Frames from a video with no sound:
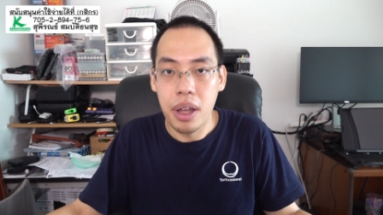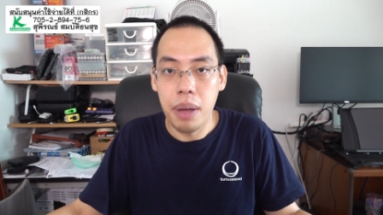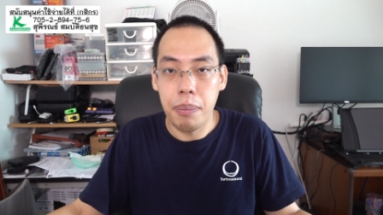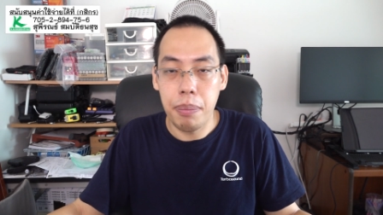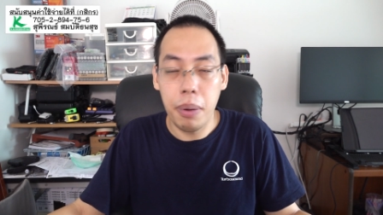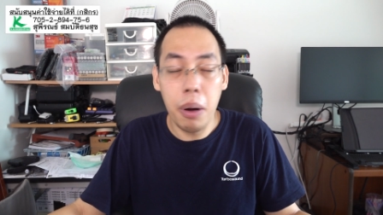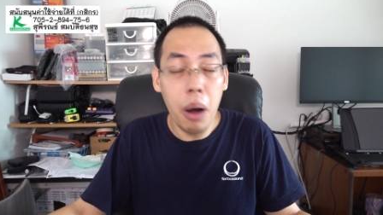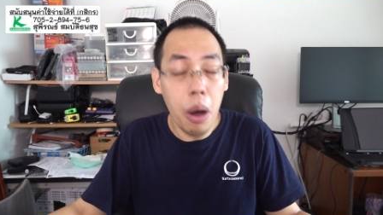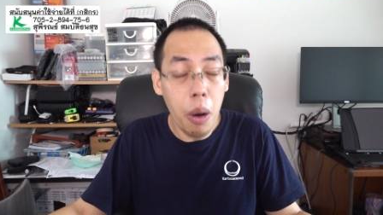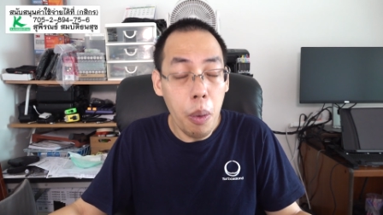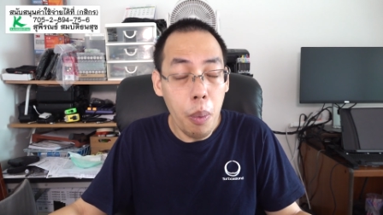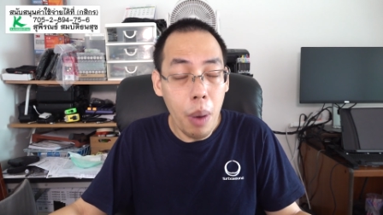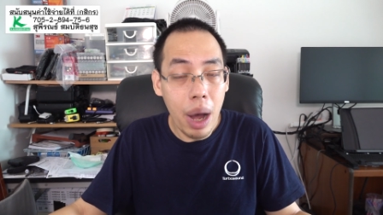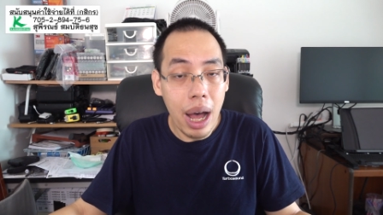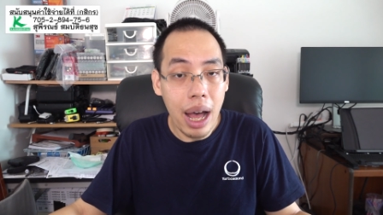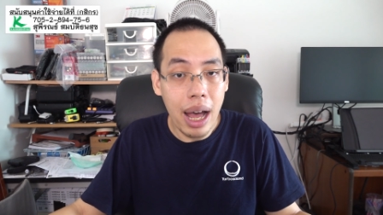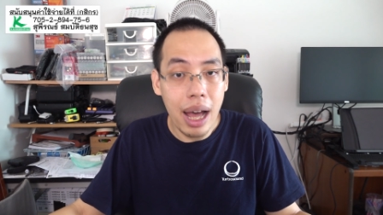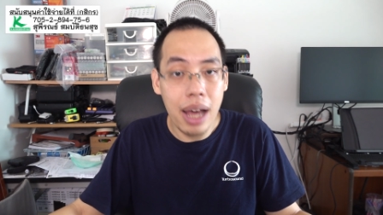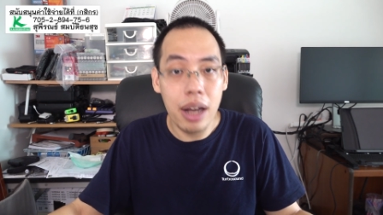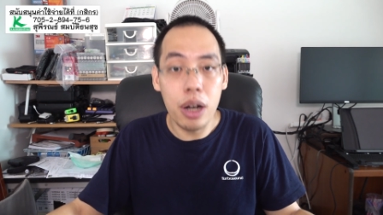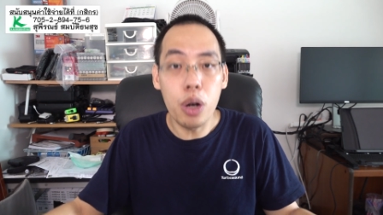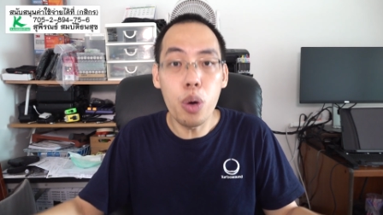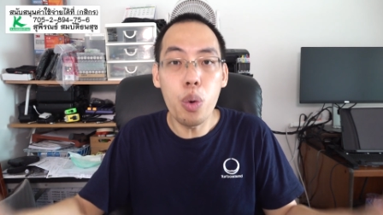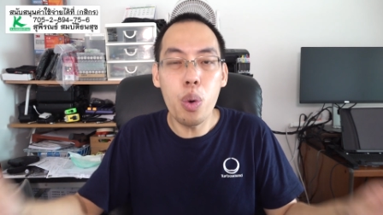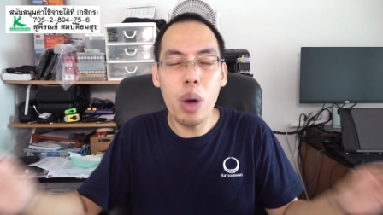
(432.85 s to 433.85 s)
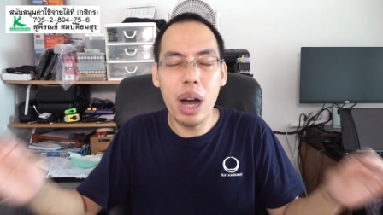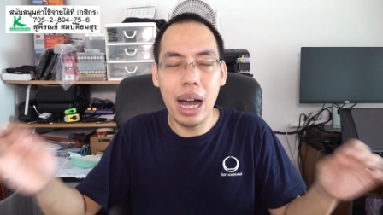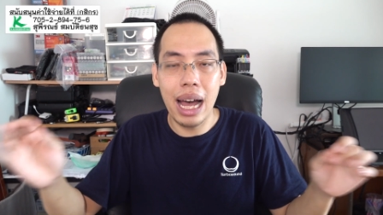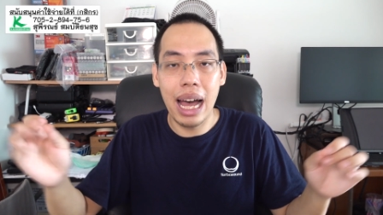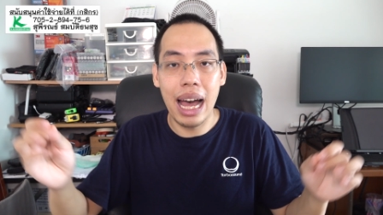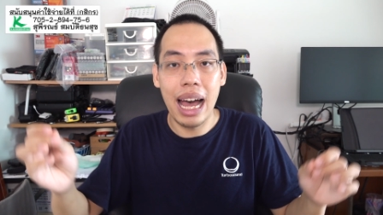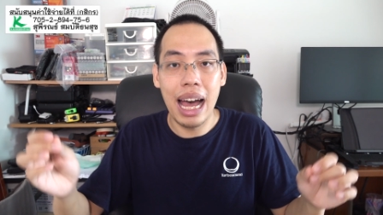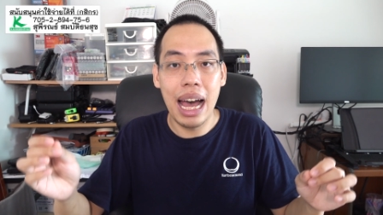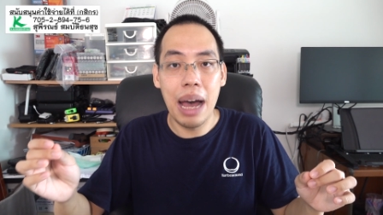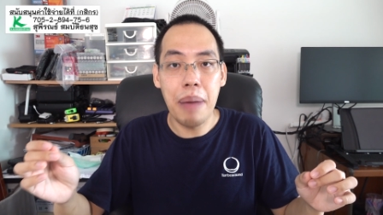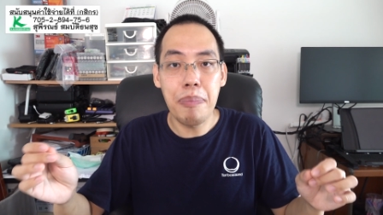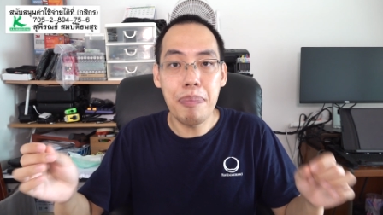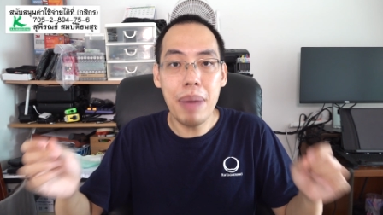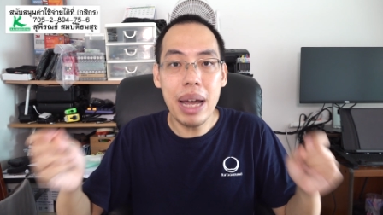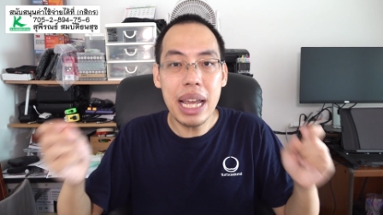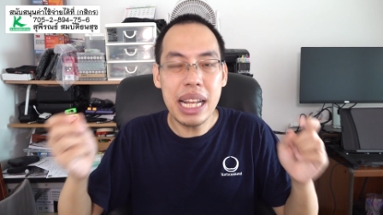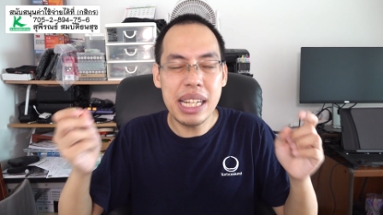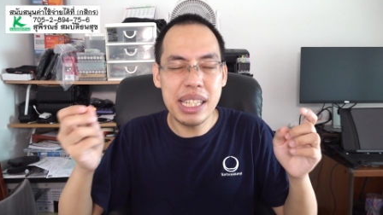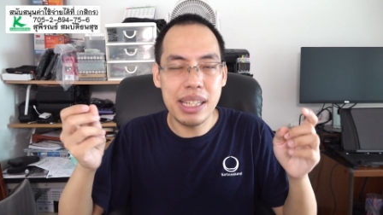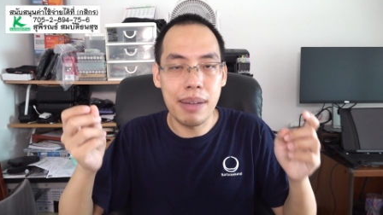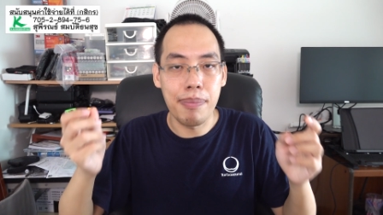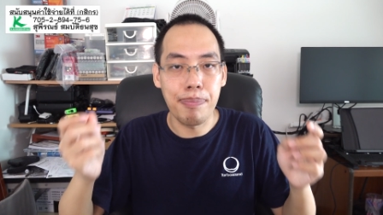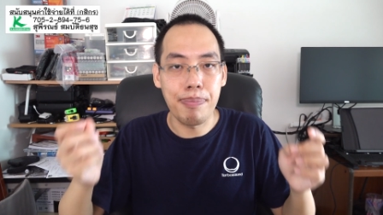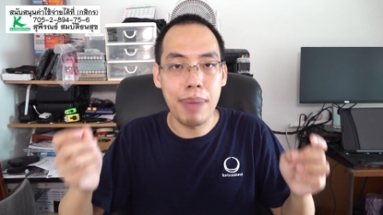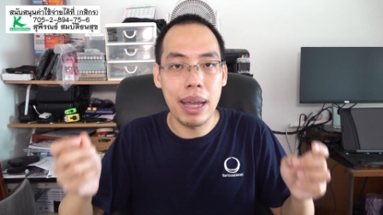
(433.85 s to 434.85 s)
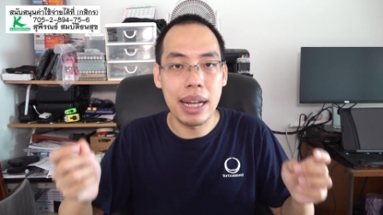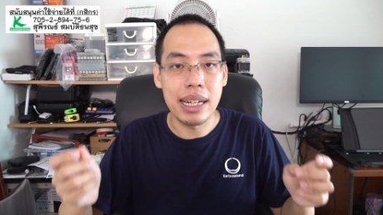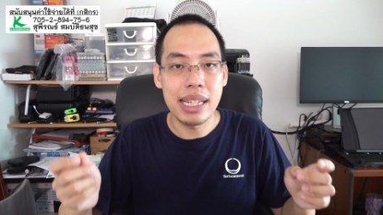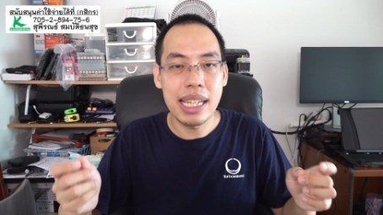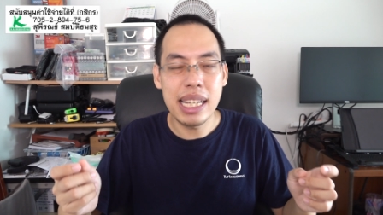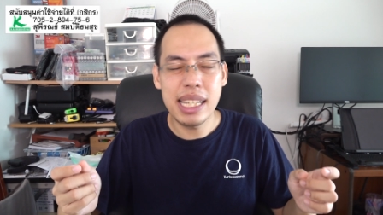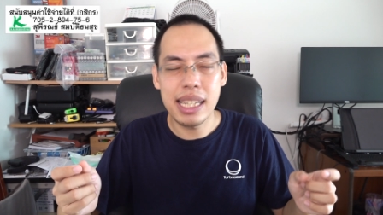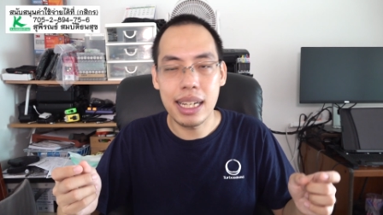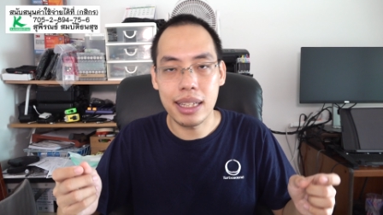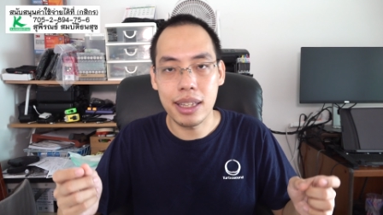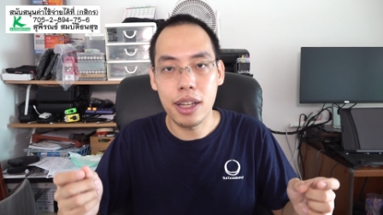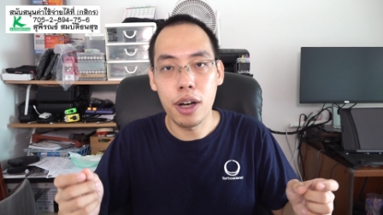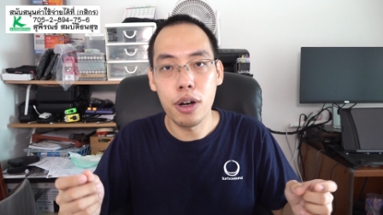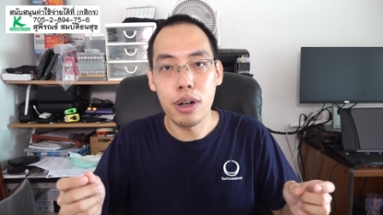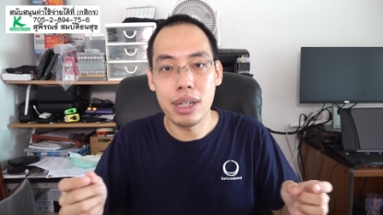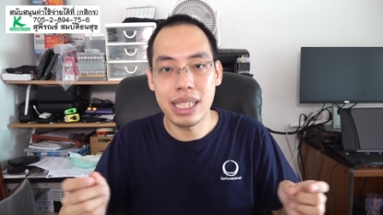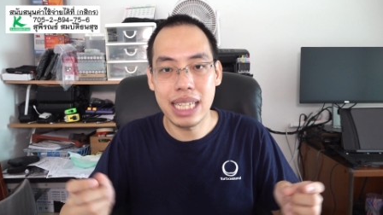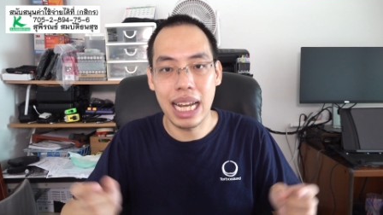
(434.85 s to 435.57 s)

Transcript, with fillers: เพราะว่าลูกค้าไม่จำเป็นที่จะต้อง